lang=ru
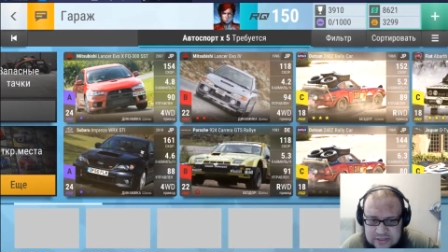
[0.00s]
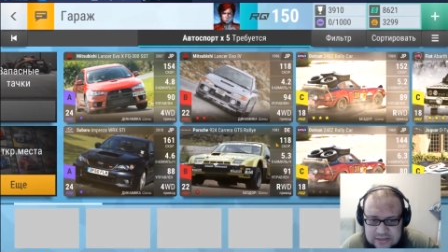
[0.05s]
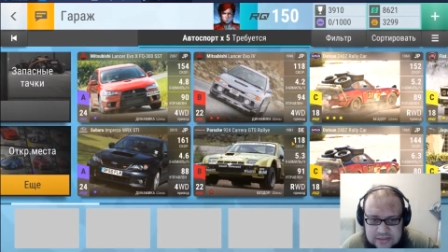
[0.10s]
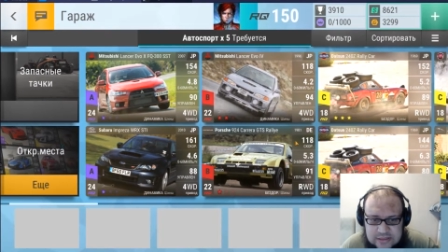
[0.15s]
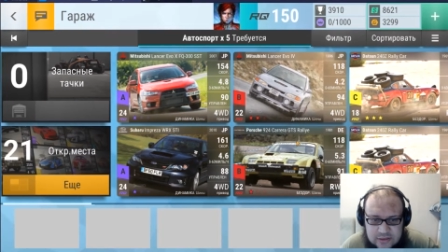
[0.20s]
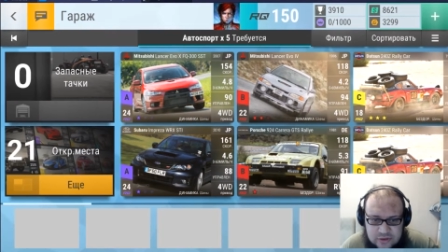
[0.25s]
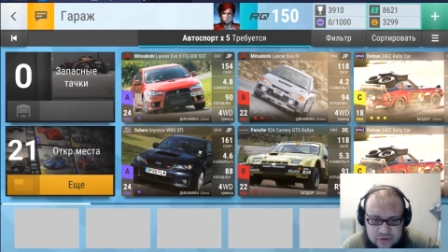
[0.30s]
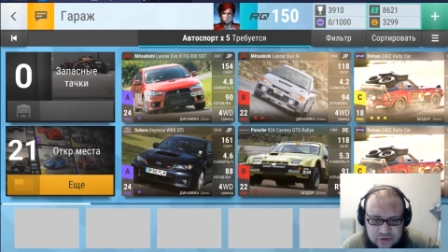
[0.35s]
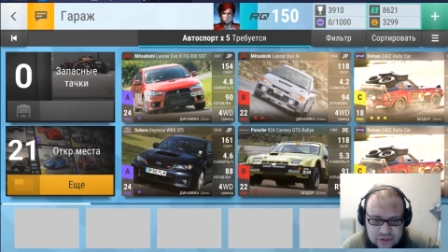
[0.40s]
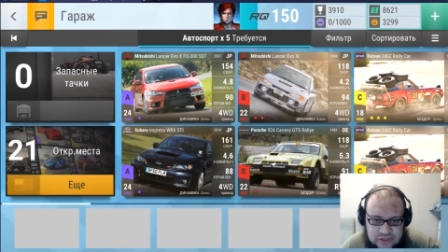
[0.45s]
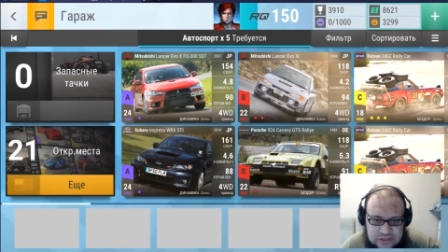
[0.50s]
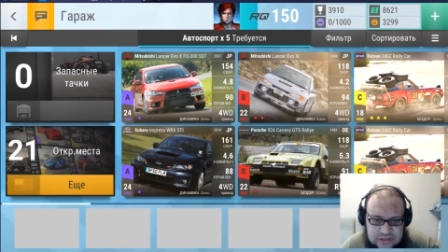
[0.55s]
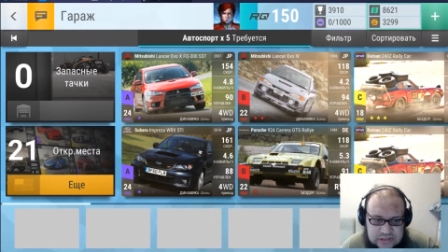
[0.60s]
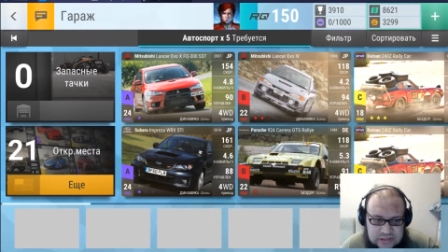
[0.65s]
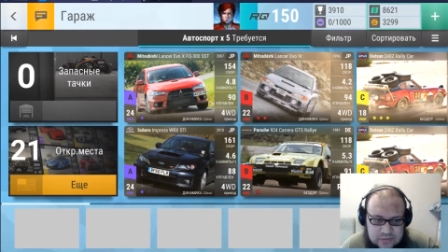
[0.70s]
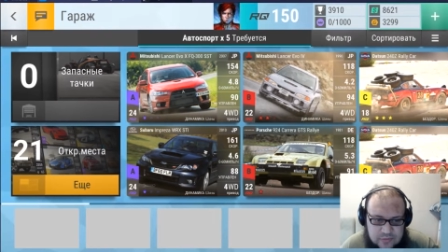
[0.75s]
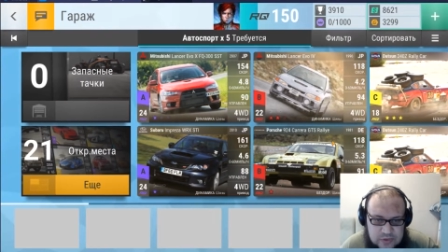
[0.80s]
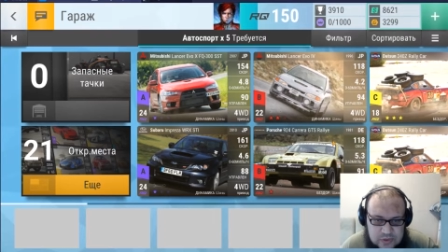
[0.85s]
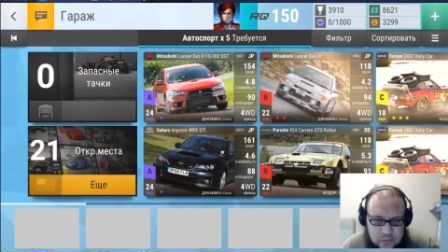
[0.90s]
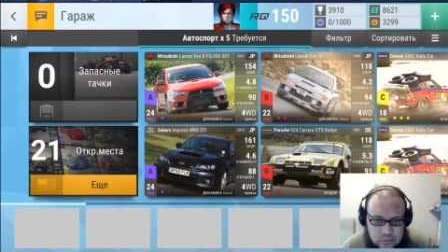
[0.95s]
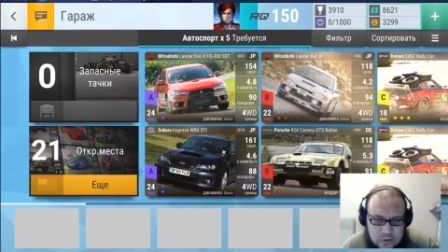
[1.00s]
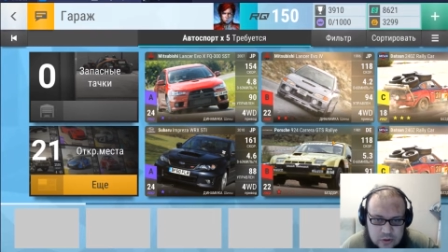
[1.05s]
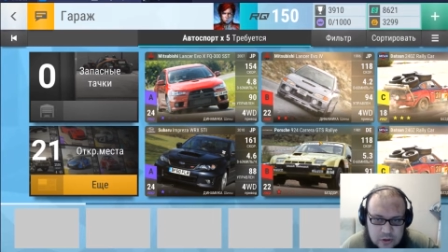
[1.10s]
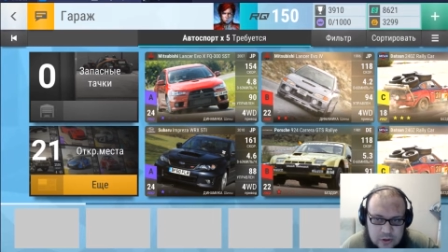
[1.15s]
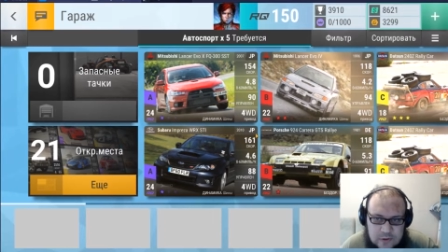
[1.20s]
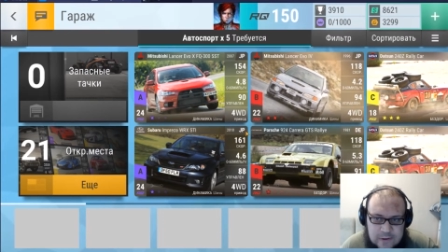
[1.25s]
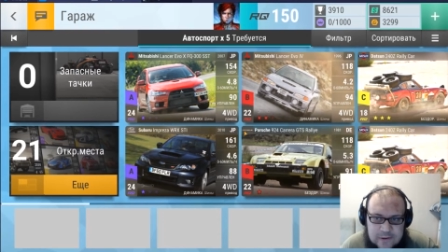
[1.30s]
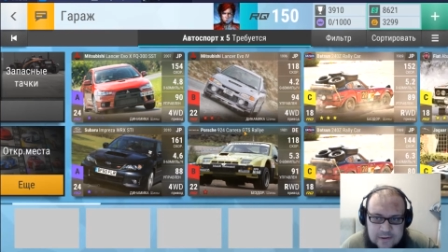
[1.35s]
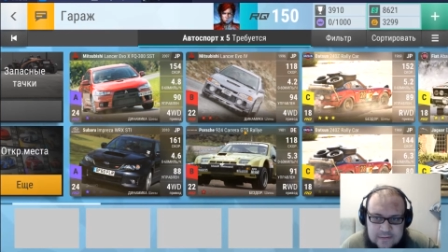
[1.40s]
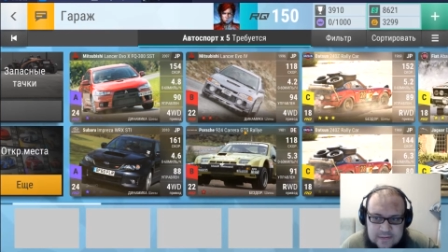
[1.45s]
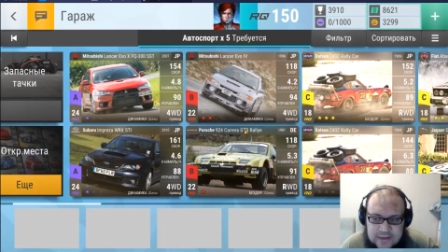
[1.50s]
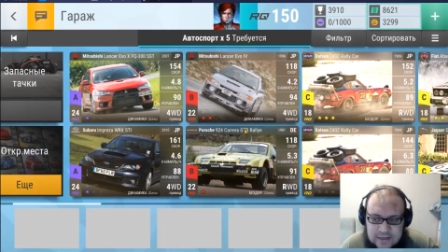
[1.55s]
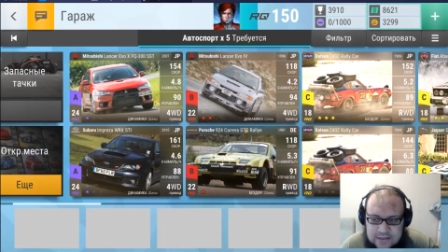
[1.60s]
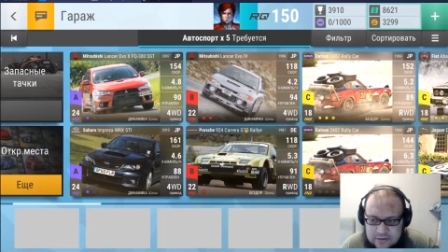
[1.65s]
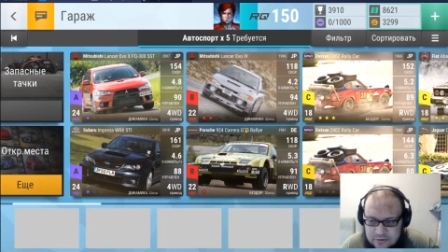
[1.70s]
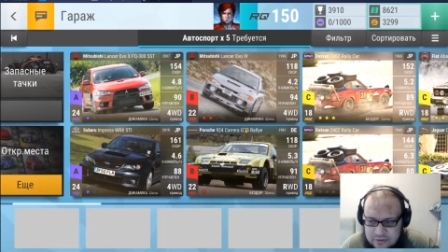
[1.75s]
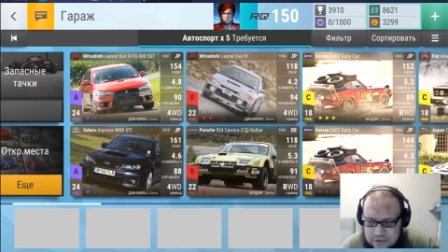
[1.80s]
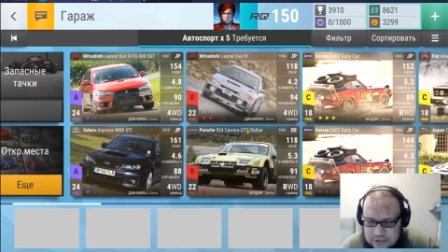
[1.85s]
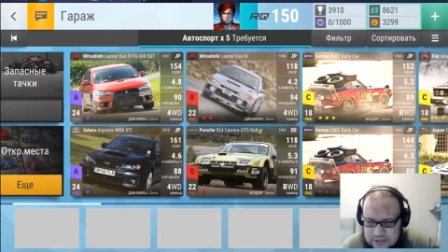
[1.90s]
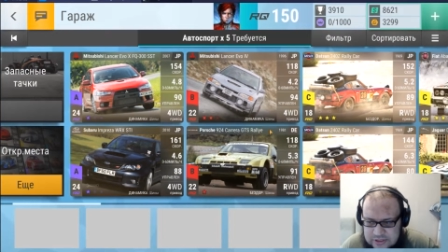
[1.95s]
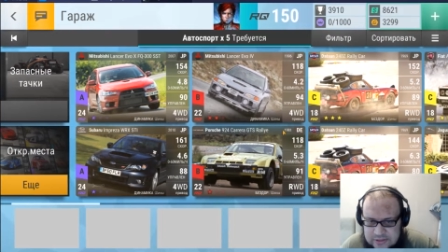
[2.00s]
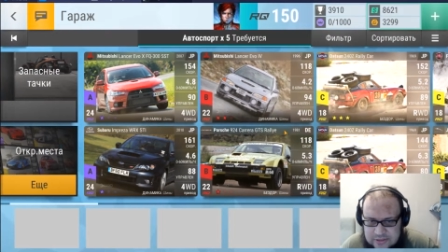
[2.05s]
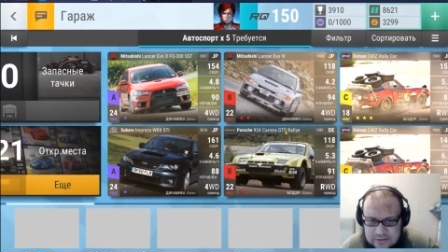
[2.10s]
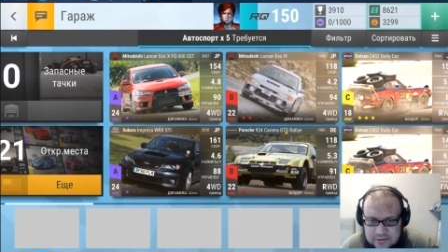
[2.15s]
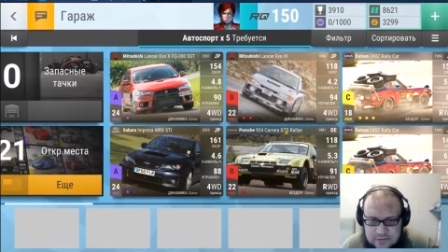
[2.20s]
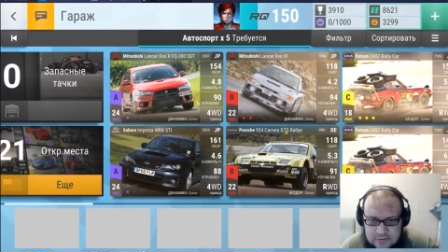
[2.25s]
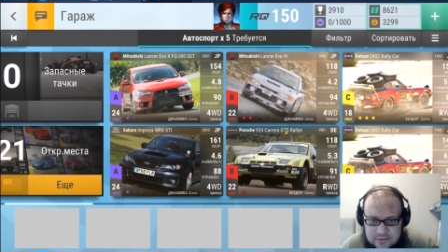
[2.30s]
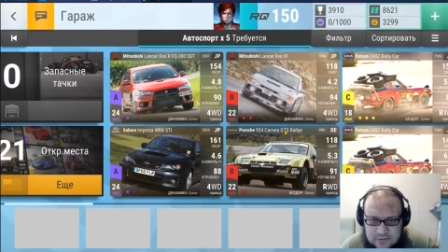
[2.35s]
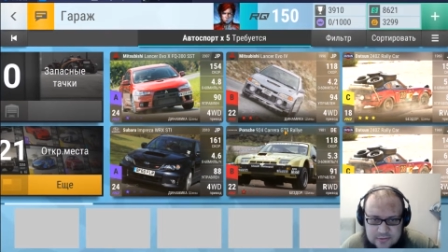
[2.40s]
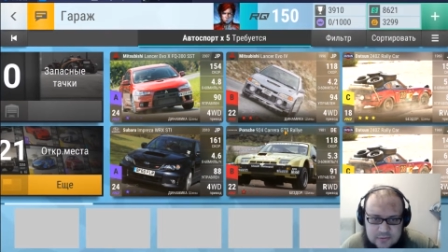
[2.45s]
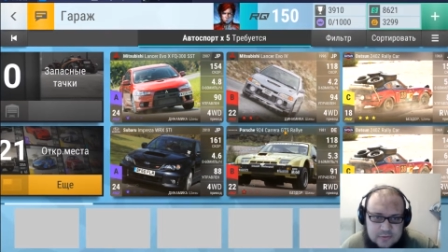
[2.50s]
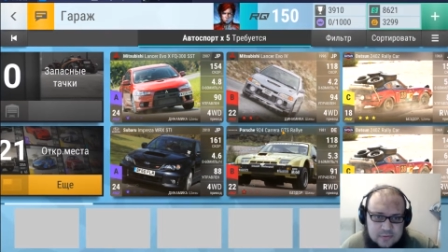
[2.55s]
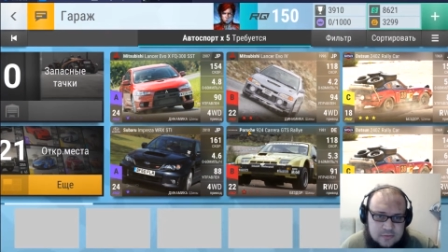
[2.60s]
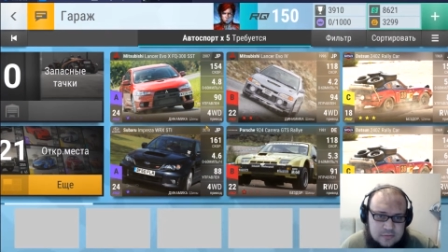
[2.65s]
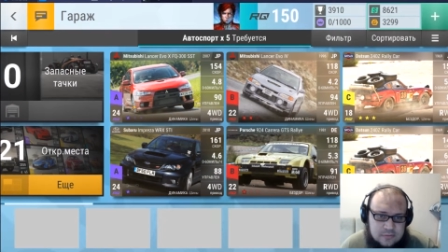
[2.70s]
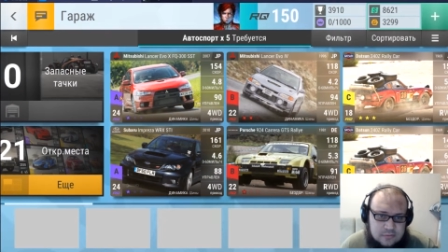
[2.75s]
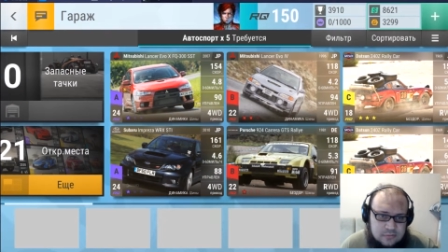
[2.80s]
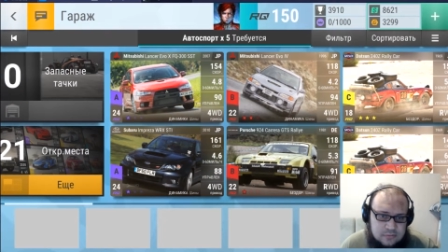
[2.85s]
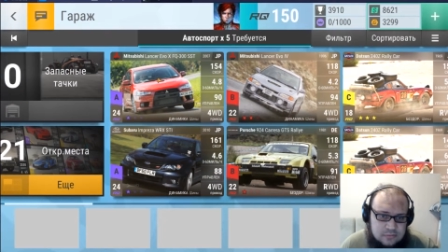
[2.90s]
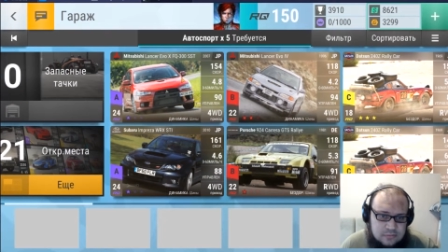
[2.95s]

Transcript: делаешь Сосибибу, да, то есть... А,